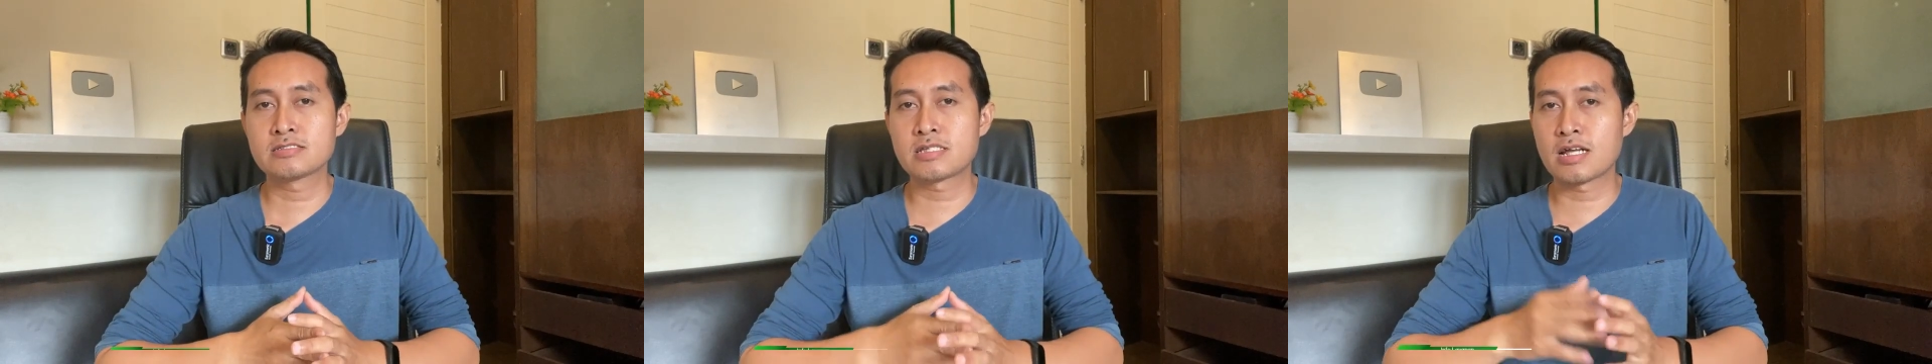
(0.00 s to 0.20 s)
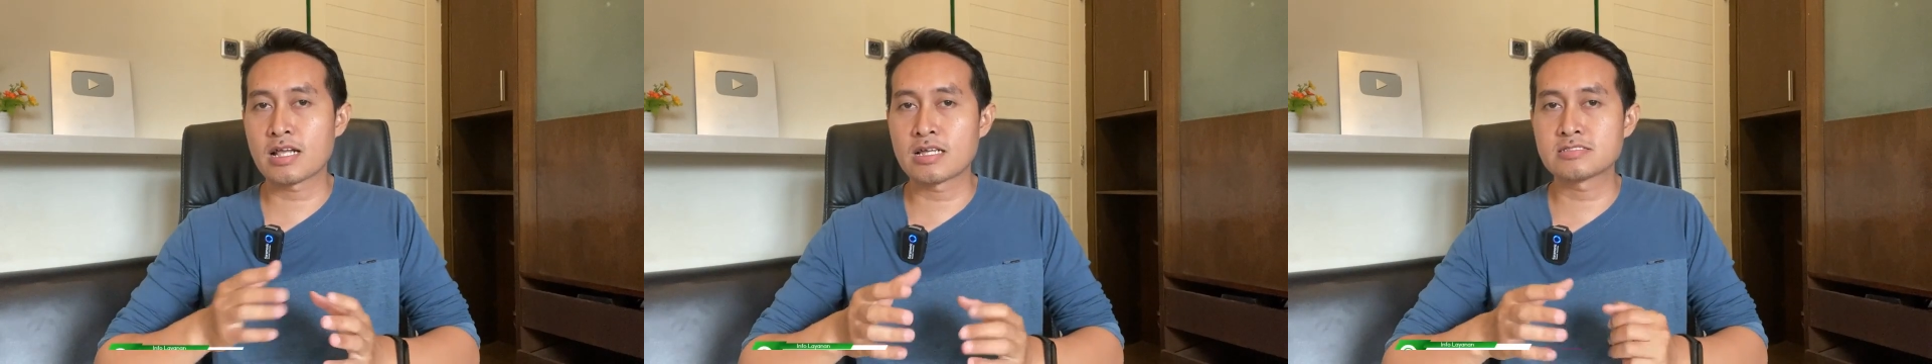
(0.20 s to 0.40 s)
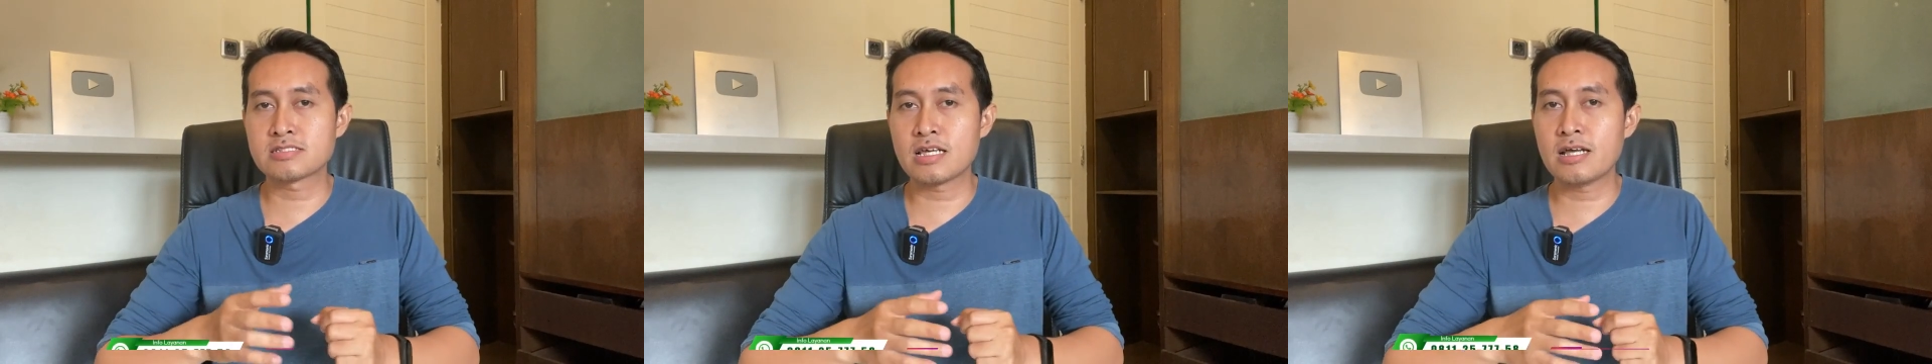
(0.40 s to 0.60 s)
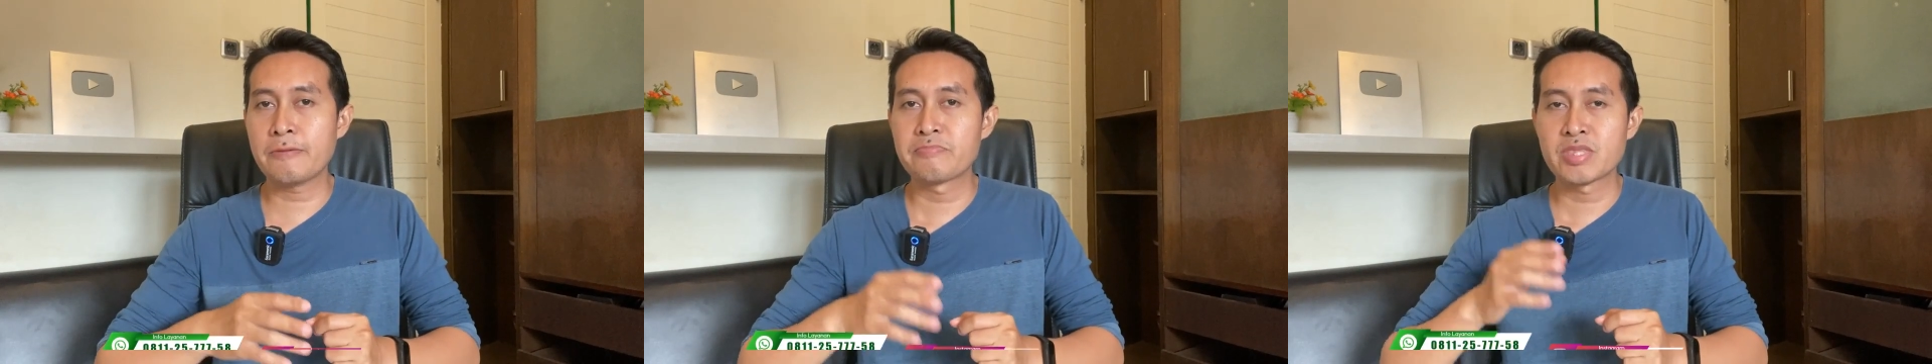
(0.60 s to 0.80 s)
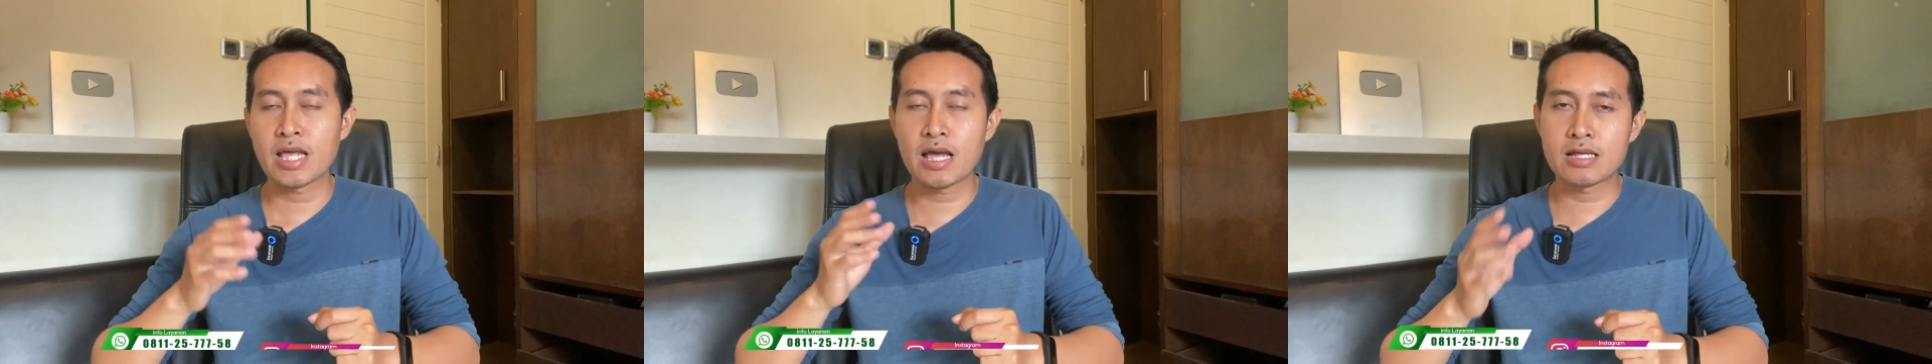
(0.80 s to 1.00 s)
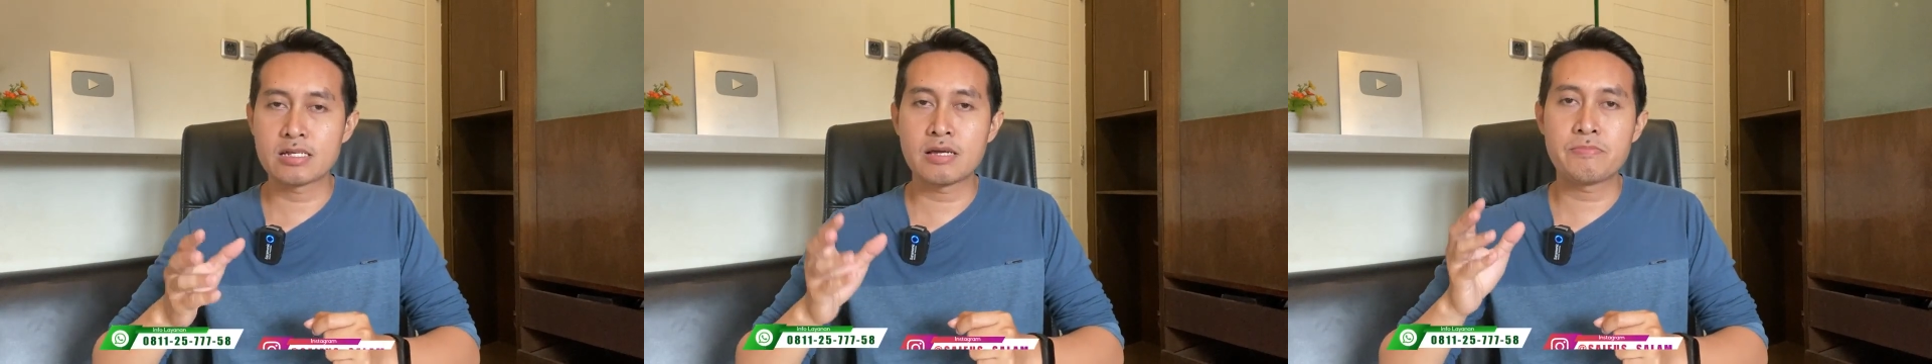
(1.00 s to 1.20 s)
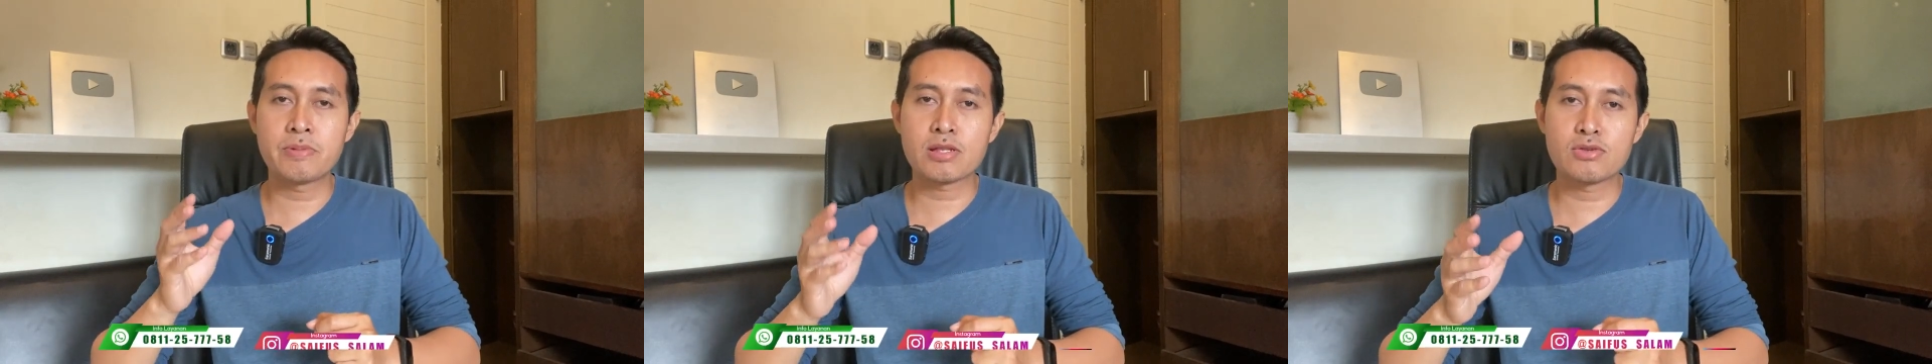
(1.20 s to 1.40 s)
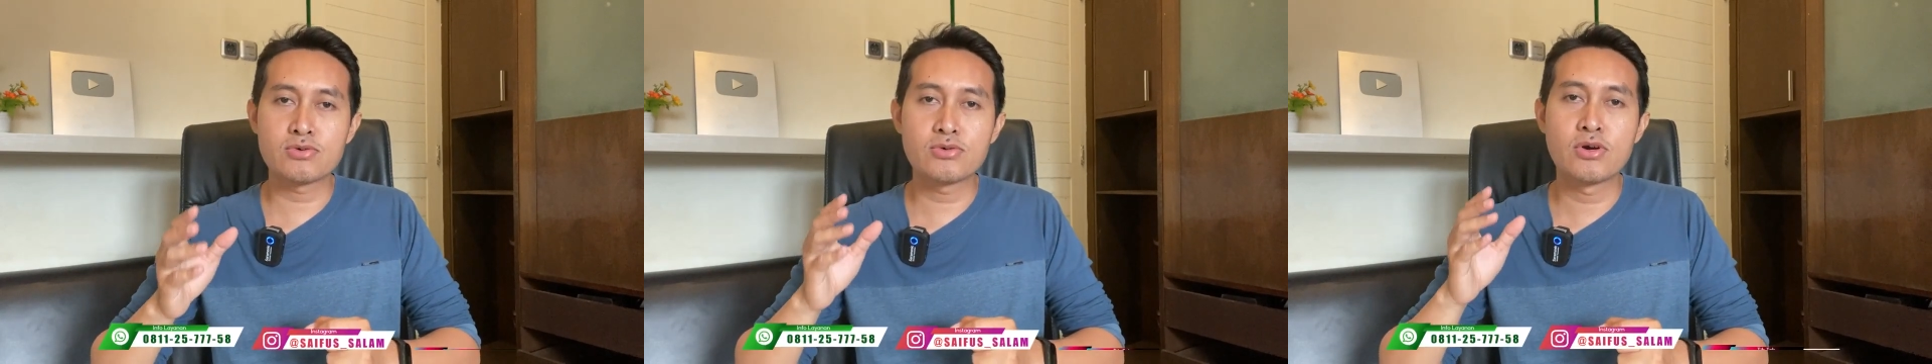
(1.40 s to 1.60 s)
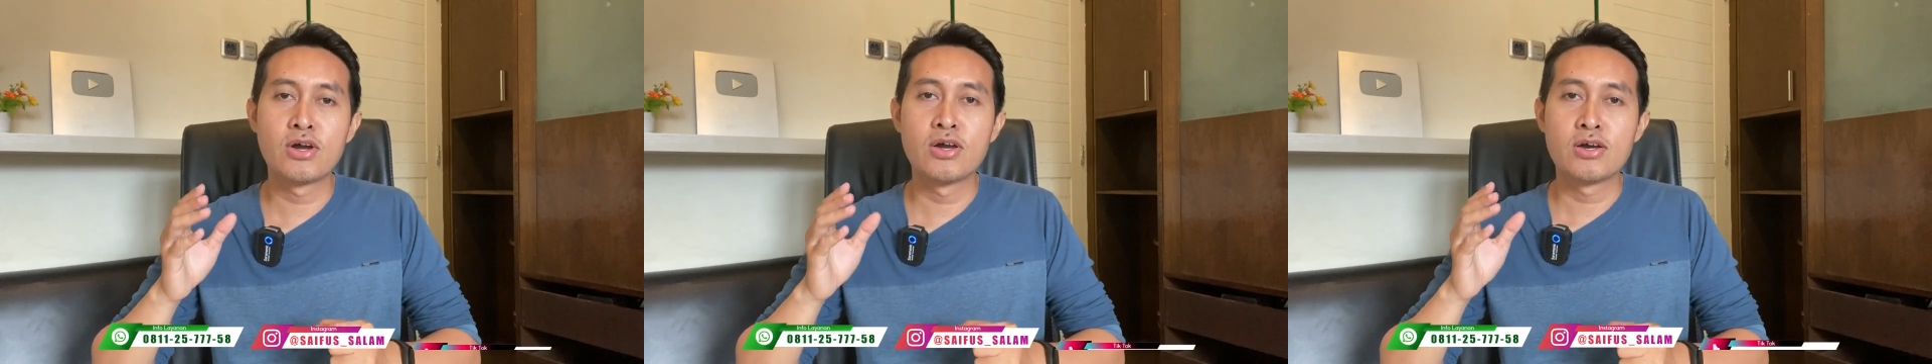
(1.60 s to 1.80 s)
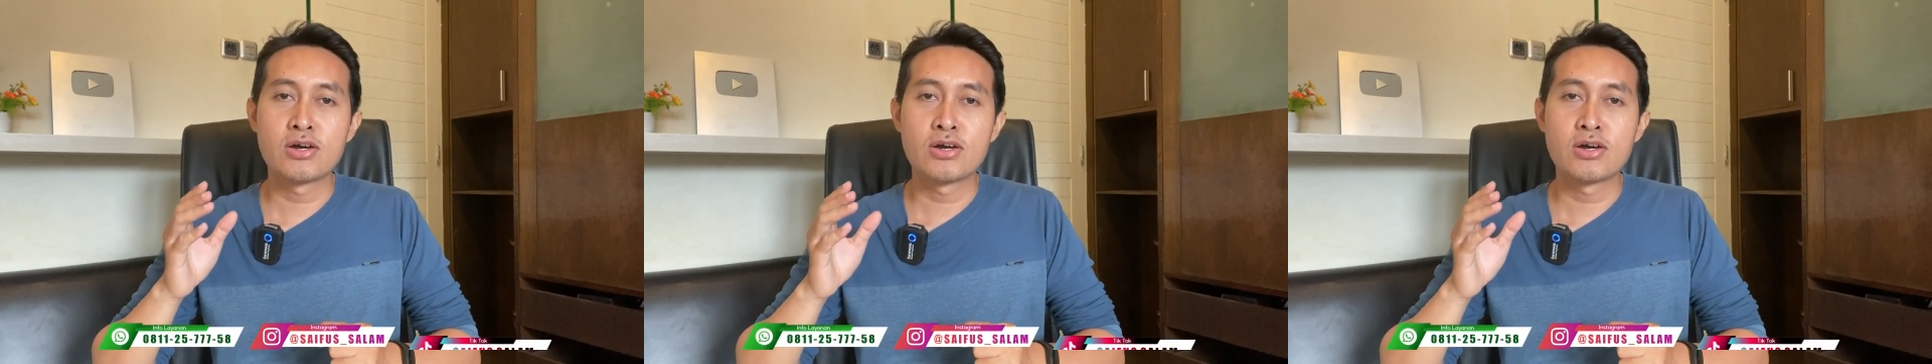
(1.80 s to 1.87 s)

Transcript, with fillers: saya rasa Anda perlu